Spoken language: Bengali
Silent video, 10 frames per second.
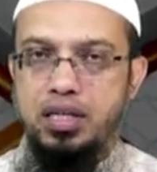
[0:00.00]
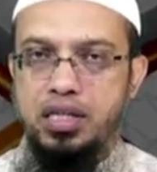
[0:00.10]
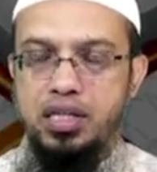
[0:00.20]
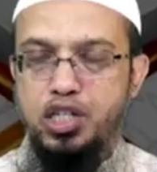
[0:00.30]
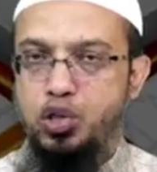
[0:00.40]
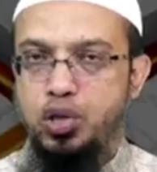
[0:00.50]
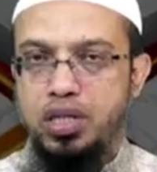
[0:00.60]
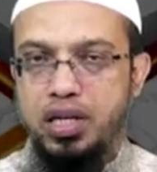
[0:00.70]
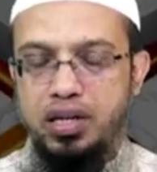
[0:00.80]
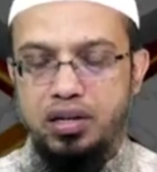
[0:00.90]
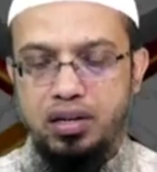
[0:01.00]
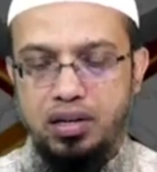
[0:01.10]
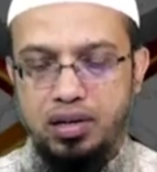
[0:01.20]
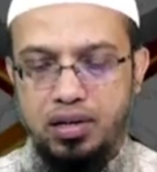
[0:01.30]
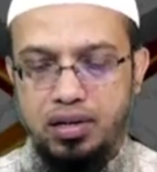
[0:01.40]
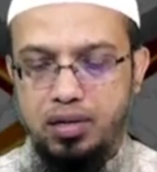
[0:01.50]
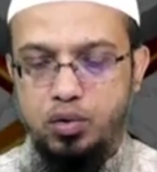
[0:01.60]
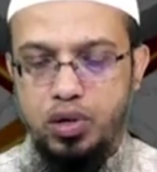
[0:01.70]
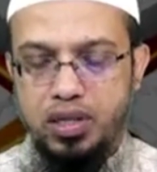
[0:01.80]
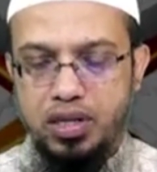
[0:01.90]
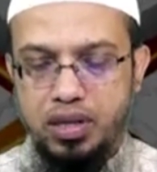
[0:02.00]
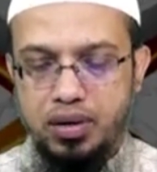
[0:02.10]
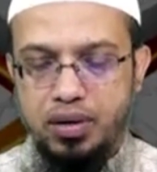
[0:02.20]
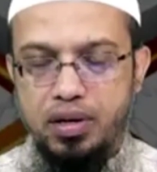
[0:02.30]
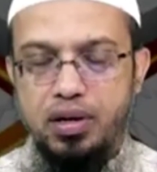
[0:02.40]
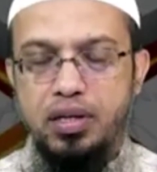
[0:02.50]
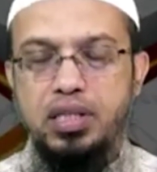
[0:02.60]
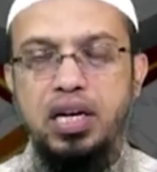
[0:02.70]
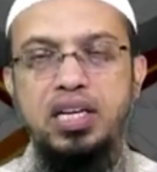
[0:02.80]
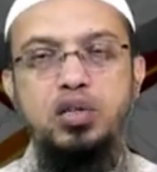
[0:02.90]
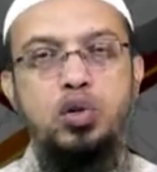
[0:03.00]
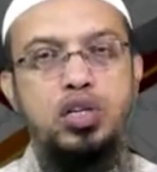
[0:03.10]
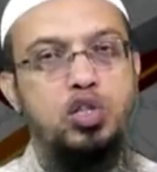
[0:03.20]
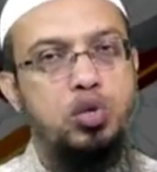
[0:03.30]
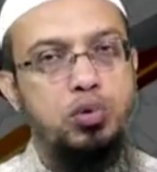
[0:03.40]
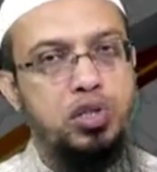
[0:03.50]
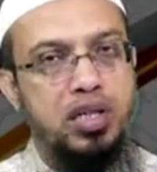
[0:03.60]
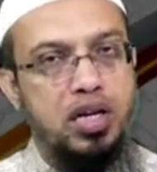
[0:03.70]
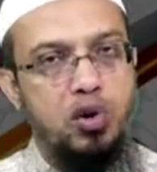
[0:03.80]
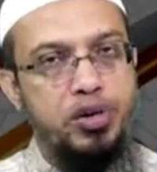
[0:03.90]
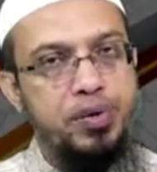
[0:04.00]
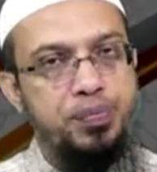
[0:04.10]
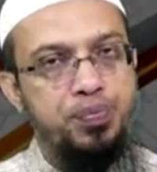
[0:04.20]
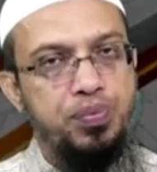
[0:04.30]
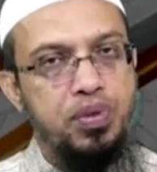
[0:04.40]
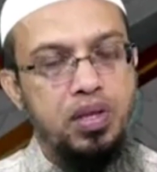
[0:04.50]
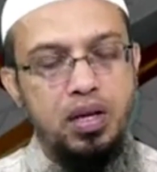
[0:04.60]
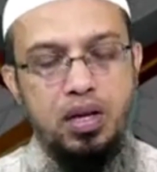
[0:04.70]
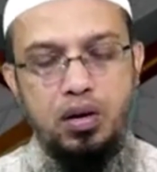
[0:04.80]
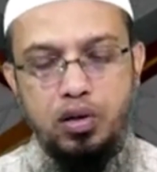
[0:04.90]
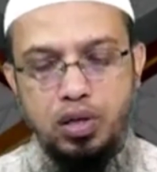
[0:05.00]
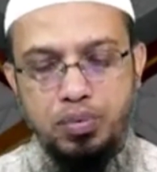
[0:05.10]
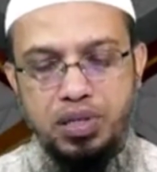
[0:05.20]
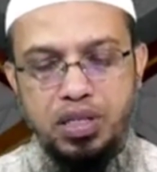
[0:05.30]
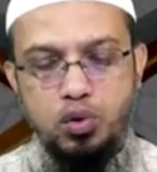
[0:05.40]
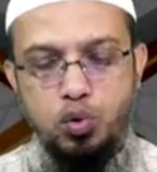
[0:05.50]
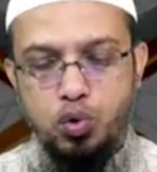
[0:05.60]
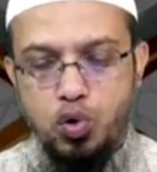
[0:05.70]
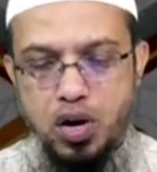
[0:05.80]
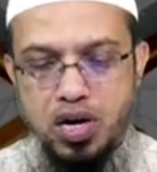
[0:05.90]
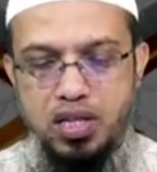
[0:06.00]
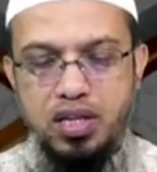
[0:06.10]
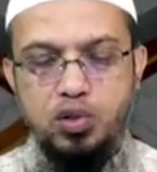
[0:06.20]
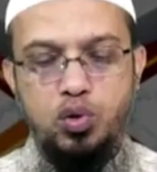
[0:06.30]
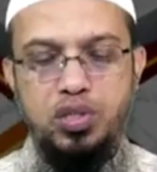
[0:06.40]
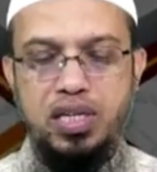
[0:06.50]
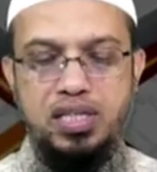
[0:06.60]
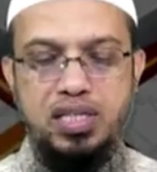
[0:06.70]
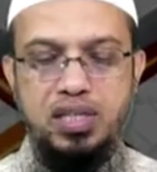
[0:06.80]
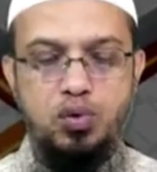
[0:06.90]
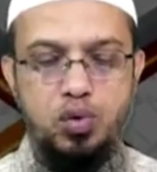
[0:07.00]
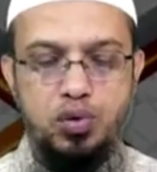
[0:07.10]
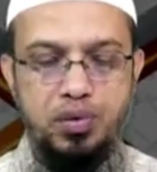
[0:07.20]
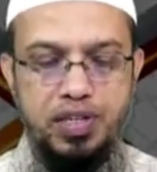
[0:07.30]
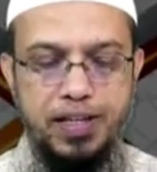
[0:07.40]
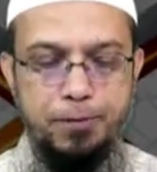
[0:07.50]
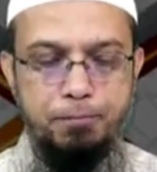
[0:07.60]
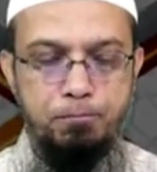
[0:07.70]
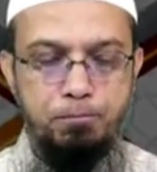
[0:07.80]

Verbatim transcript: এটা নিশ্চয়ই তার কোনো একটা শারীরিক কোনো একটা সমস্যার কারণে অতএব সেটি দূর করাটা তার জন্য জায়জ আছে কোনো অসুবিধা নেই